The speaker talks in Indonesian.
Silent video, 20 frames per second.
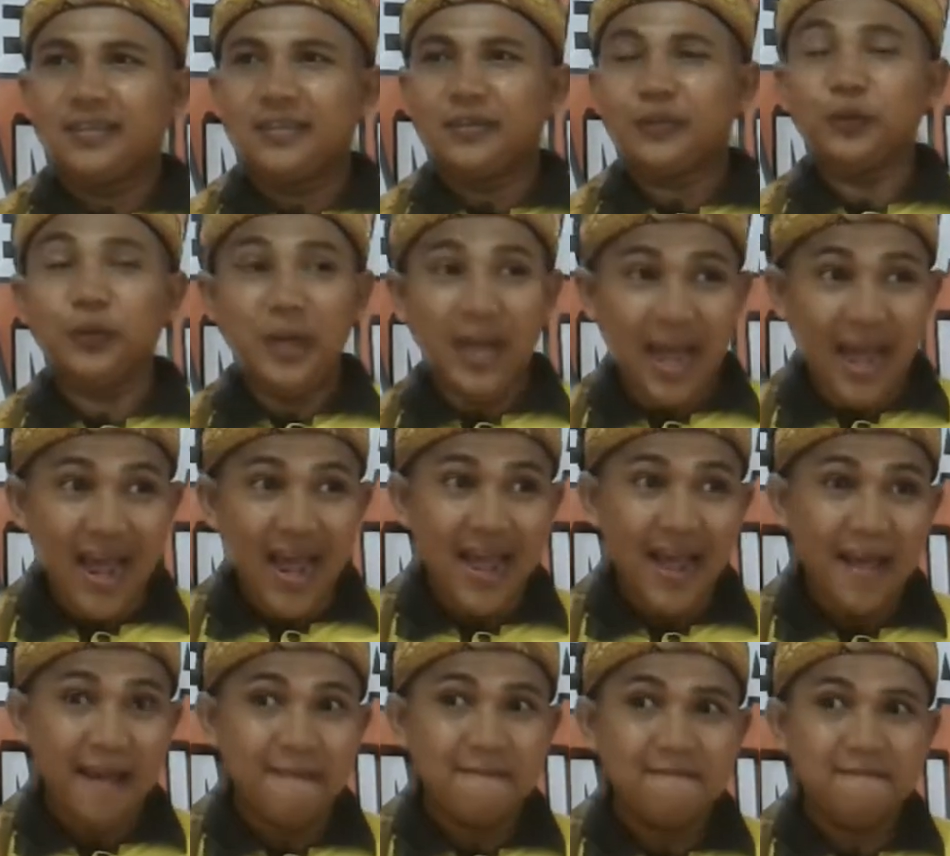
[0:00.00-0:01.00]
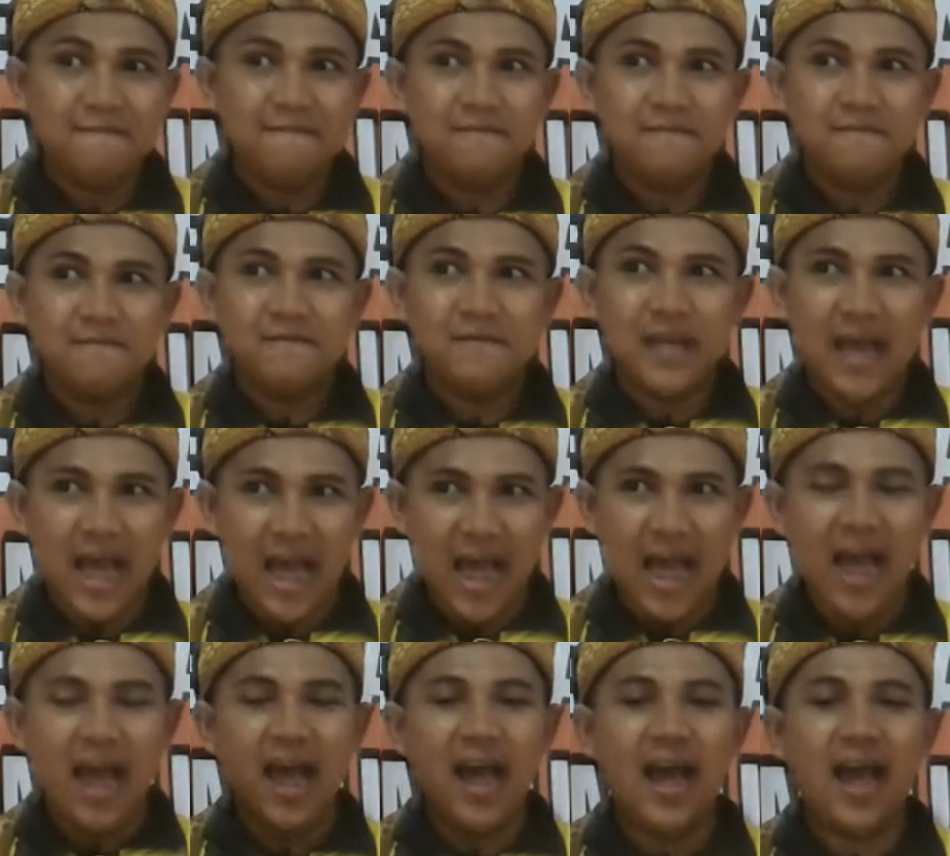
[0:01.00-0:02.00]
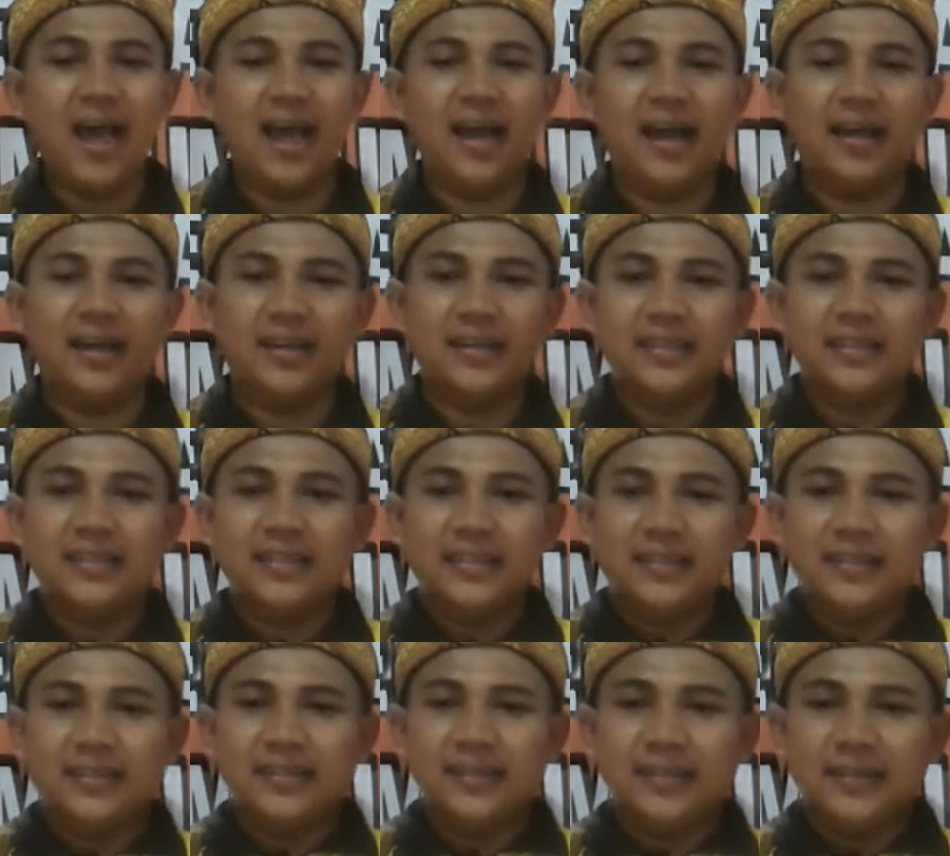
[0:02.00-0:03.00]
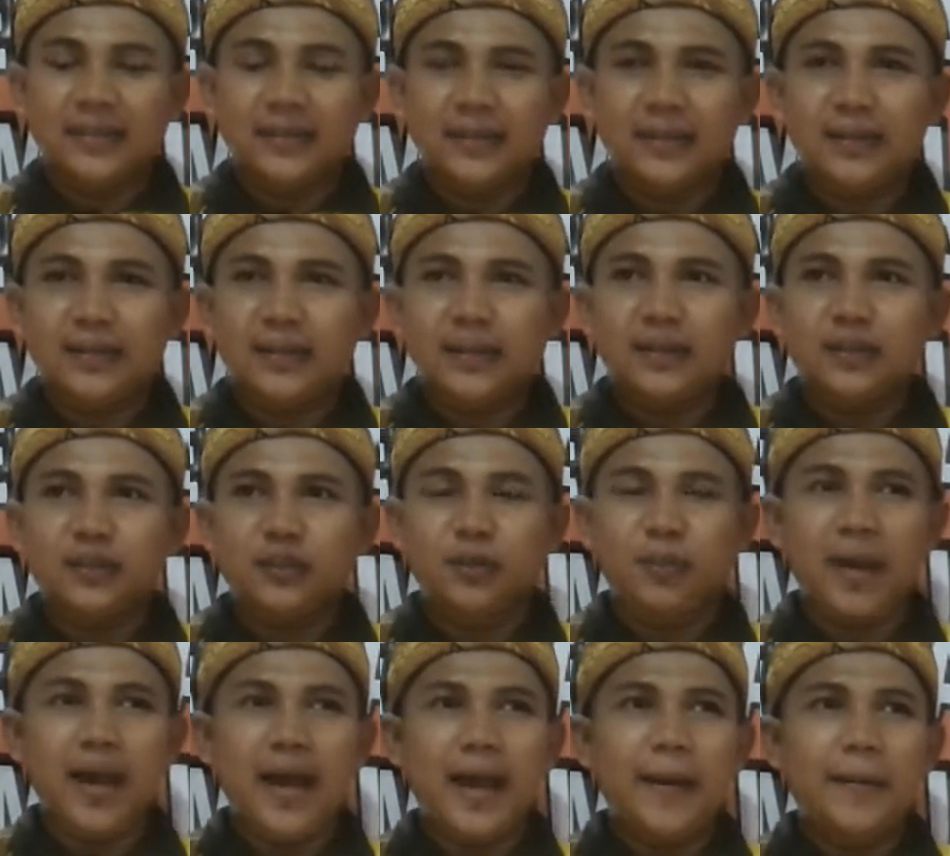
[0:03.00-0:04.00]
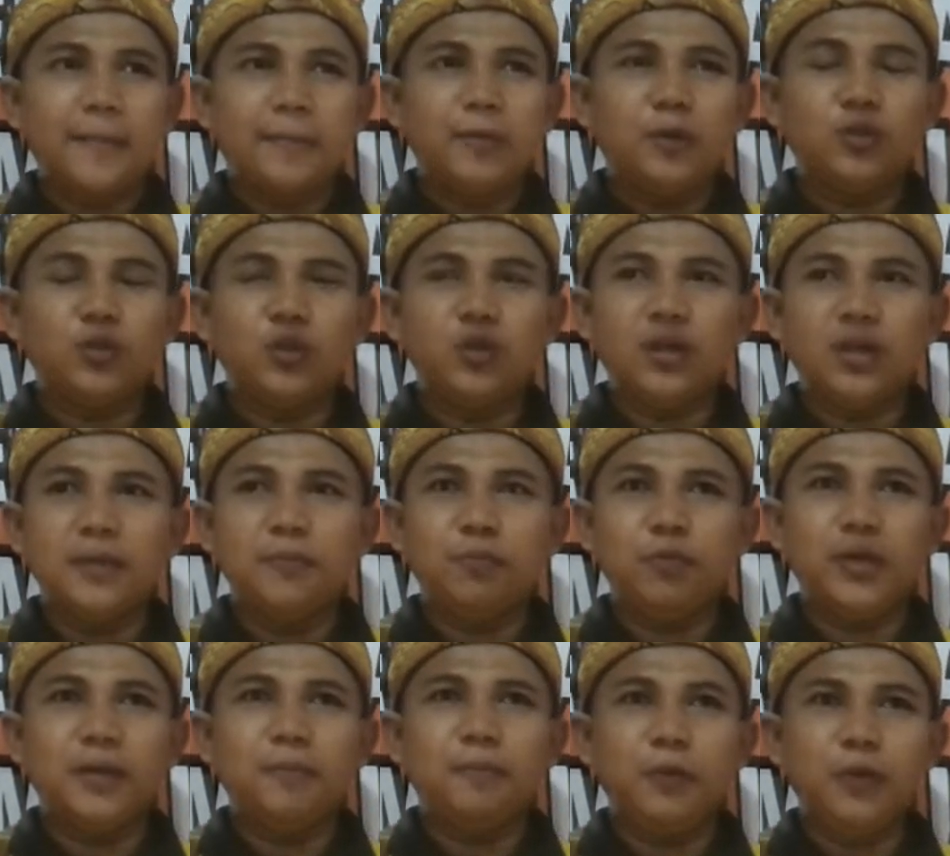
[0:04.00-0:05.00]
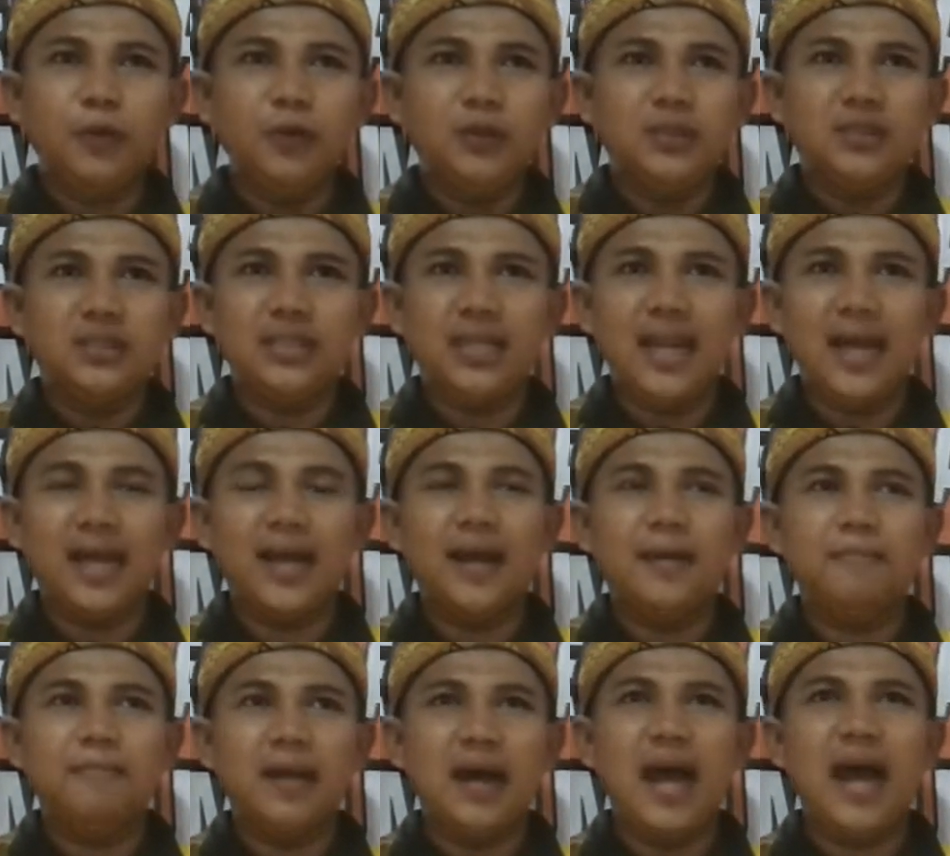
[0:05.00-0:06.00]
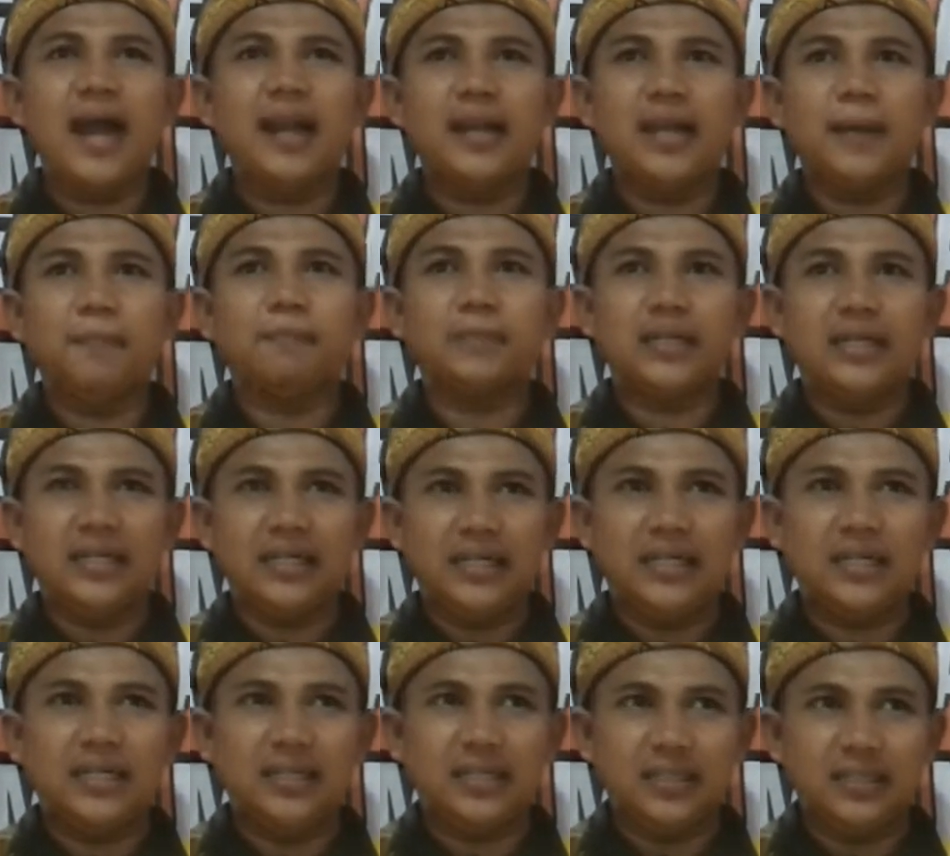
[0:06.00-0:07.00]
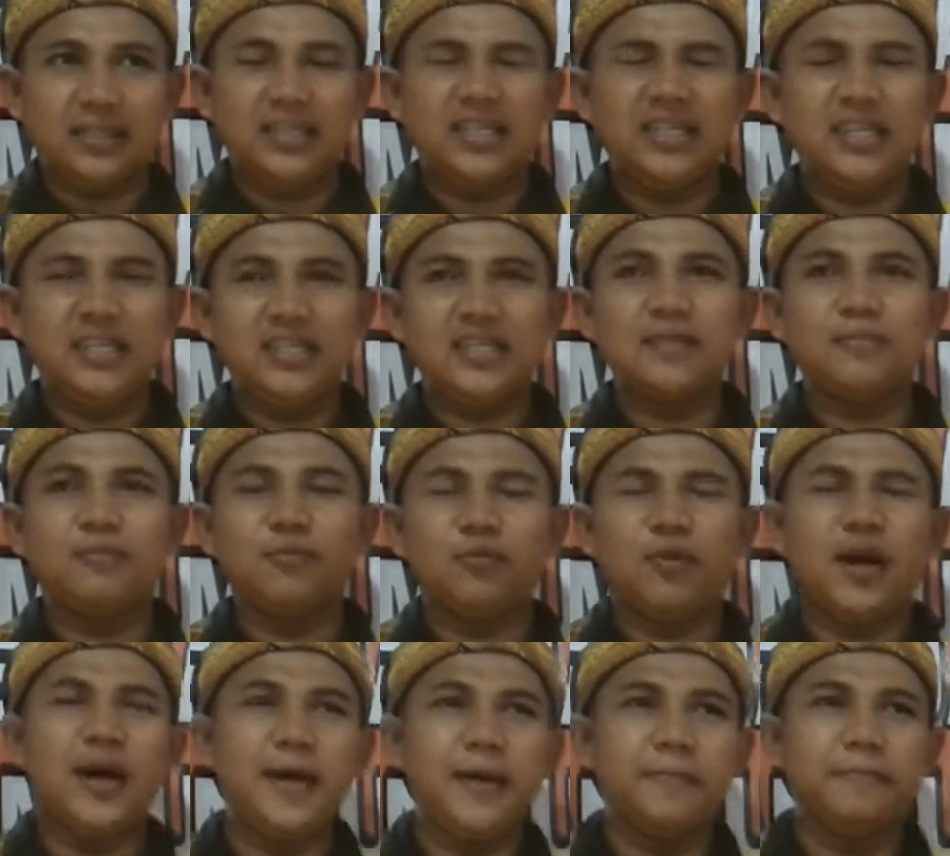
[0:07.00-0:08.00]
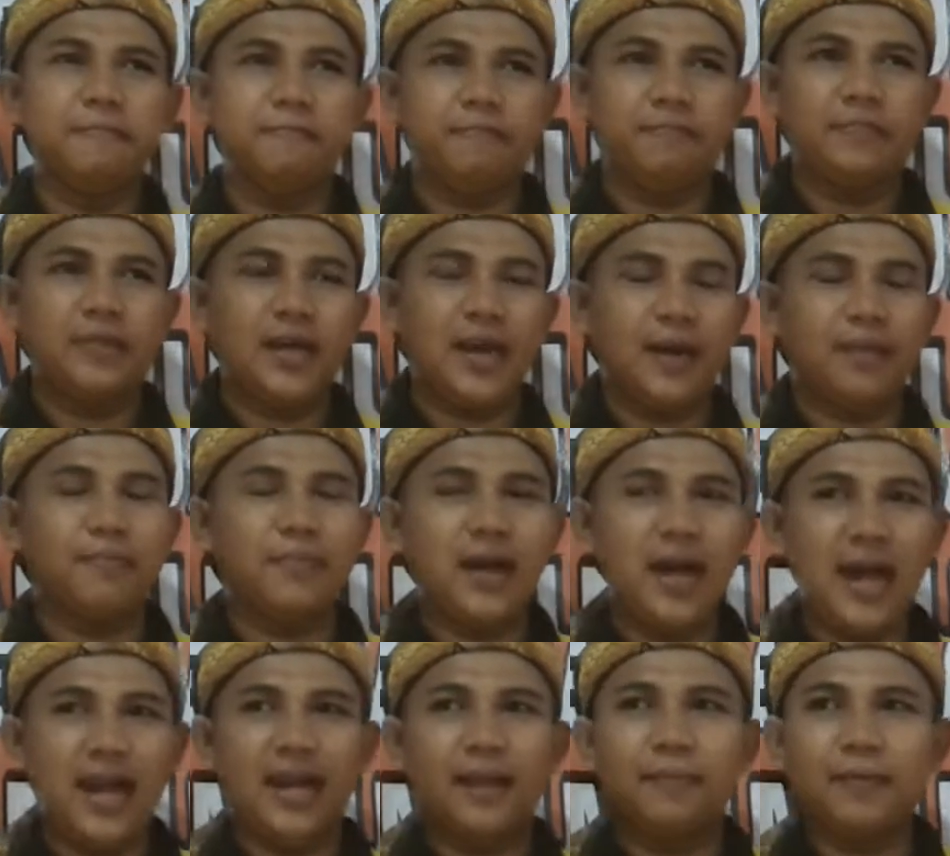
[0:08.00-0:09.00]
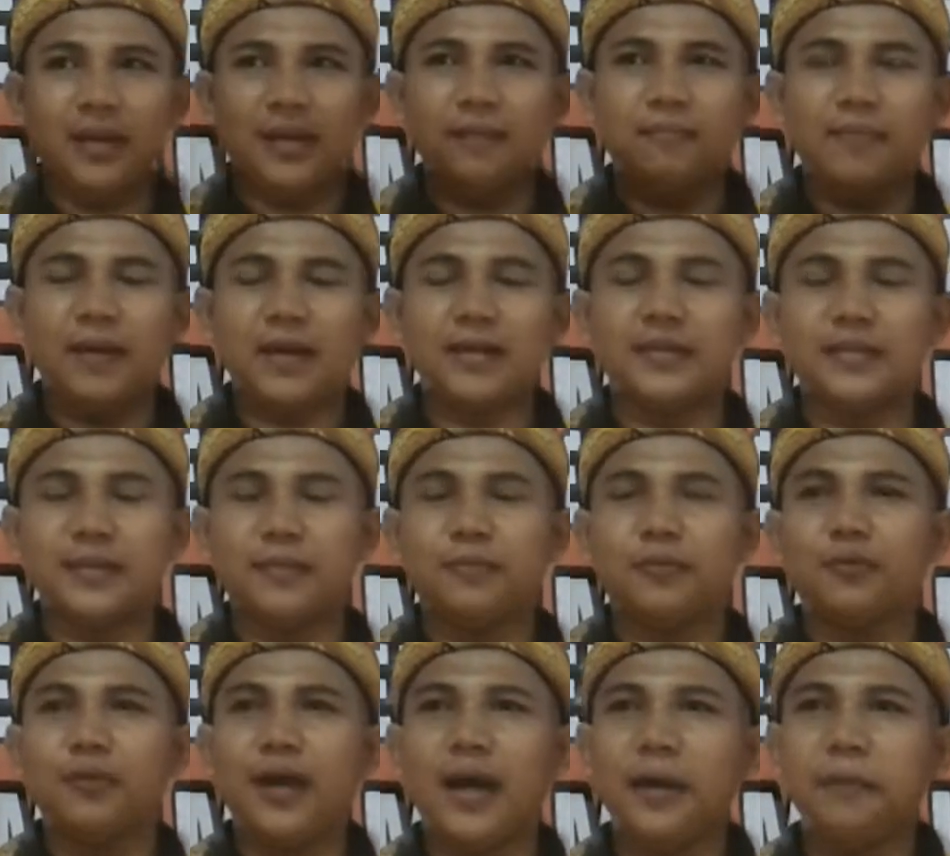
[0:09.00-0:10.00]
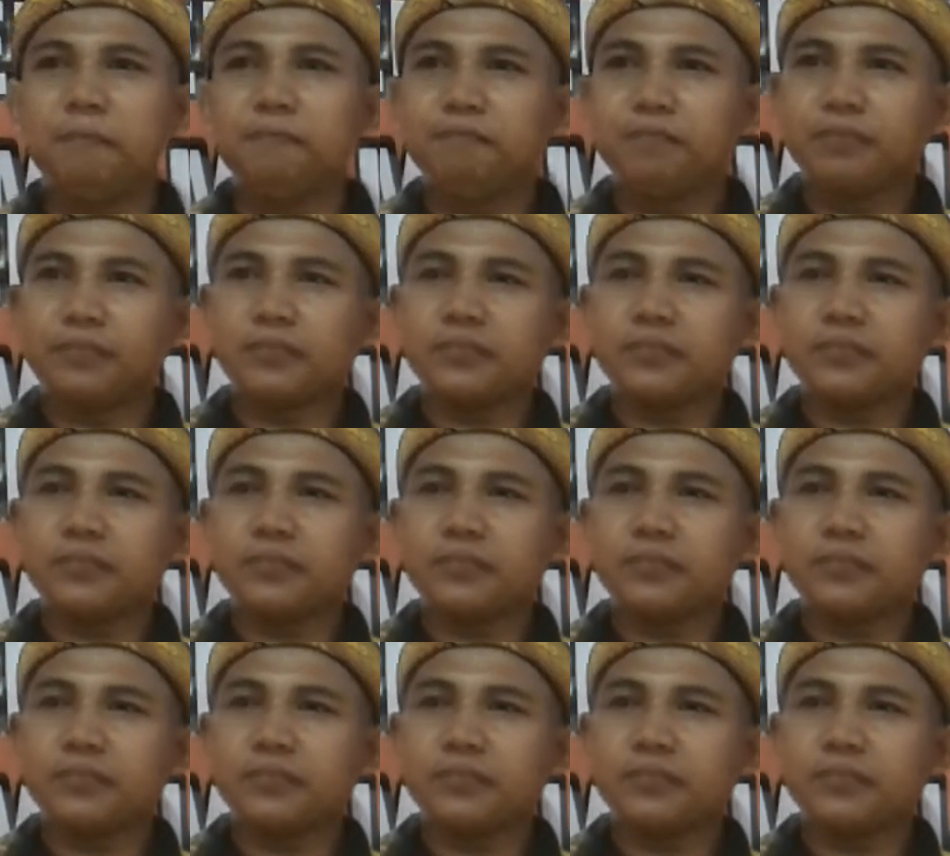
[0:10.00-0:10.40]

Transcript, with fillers: Sudah? Sudah, ah. Pak. Ah. Coba untuk ibu-ibu silakan menghadap ke sini semua, ya, menghadap ke depan semua.